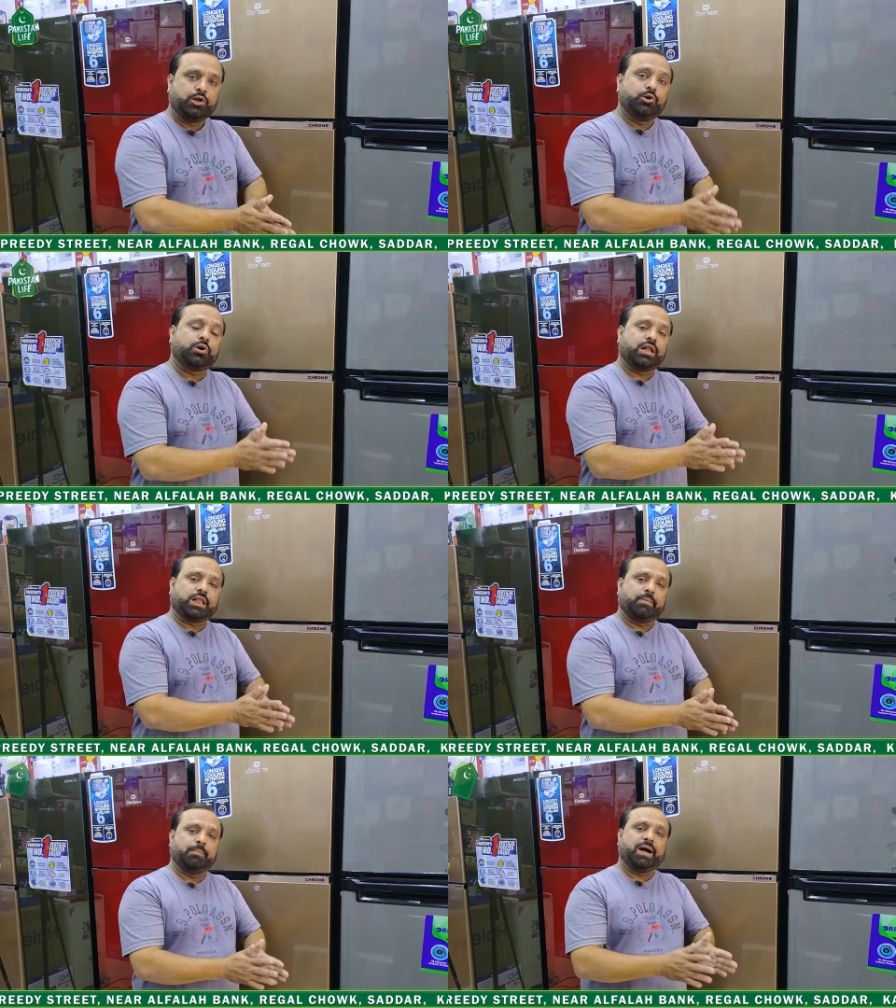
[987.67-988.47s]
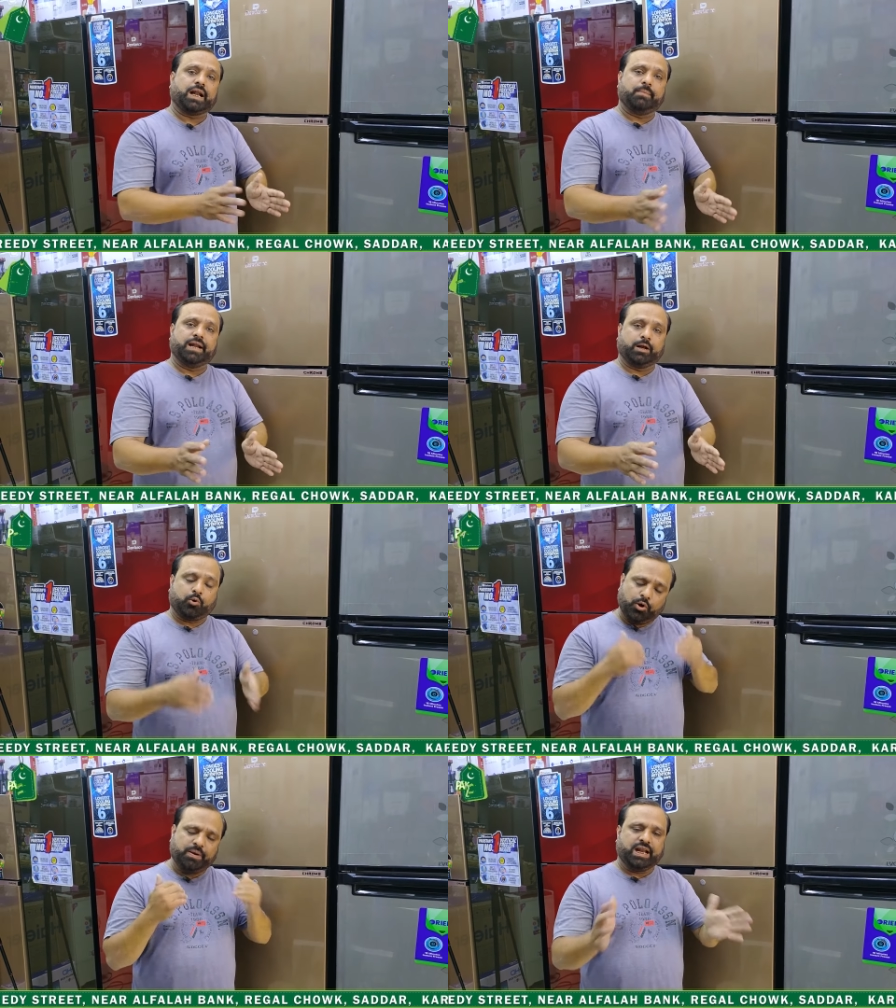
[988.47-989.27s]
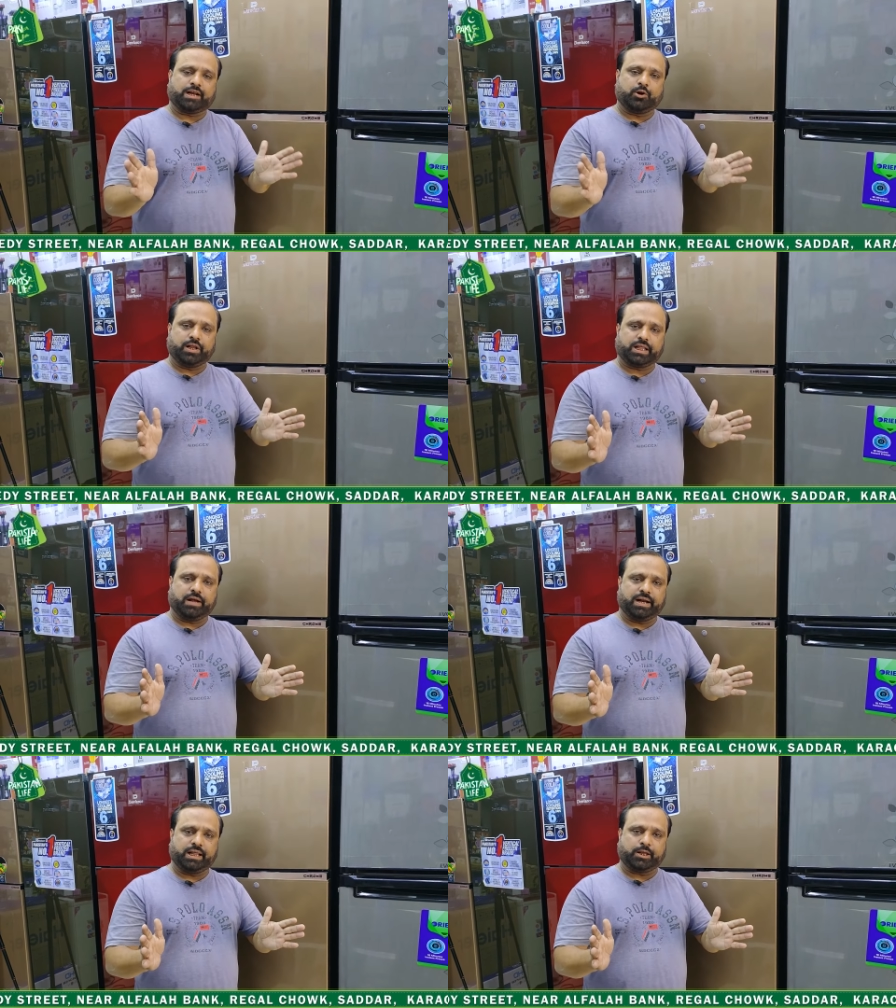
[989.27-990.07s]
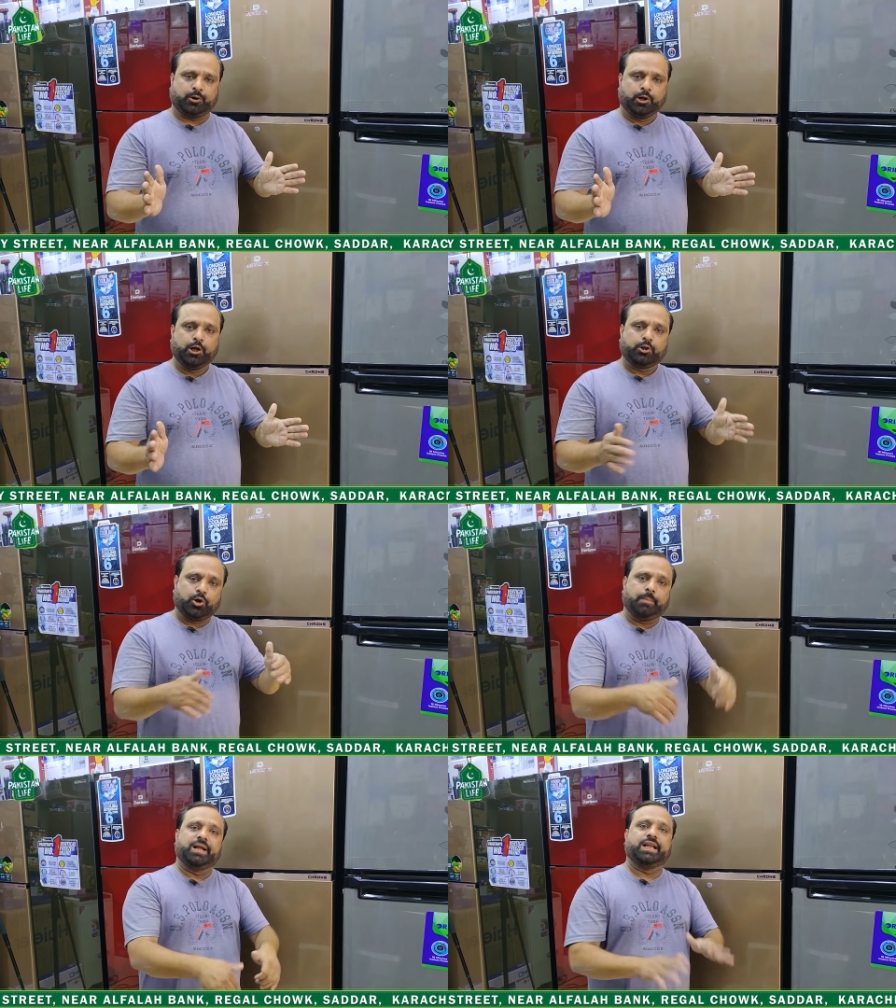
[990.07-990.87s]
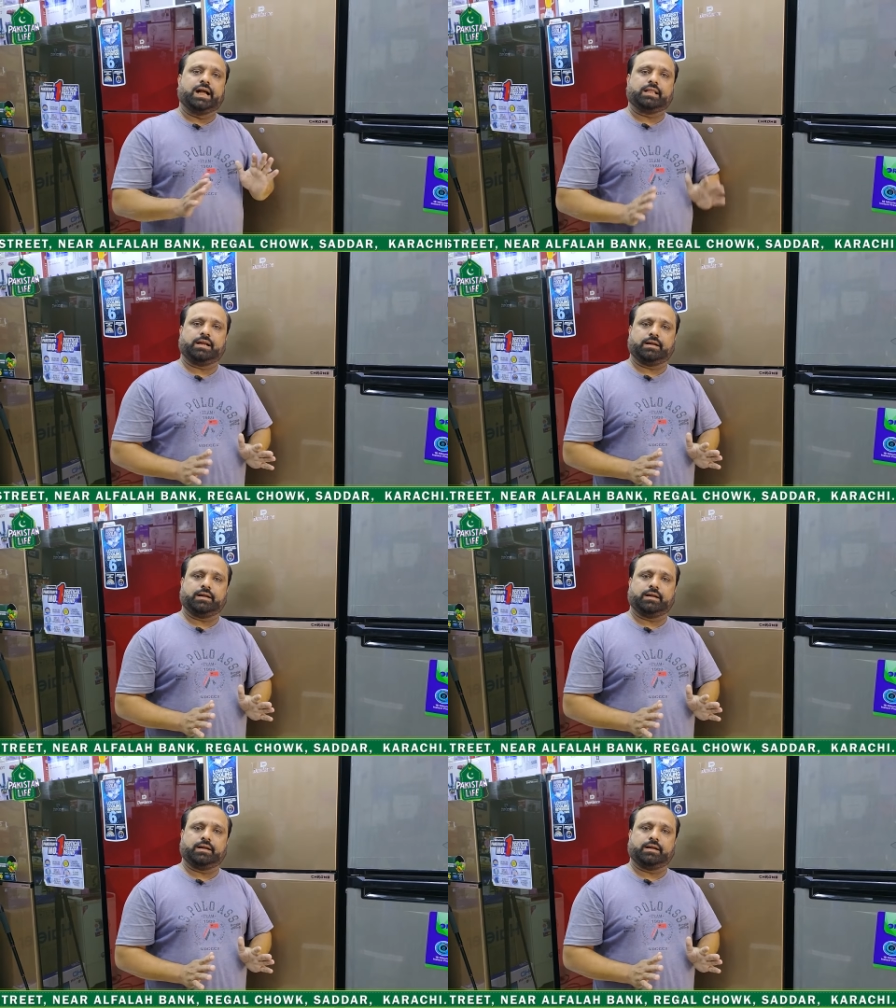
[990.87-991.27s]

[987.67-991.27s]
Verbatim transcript: जो कस्टमर बारह महीने कोई भी इलेक्ट्रॉनिक के हवाले से हो तो हमें याद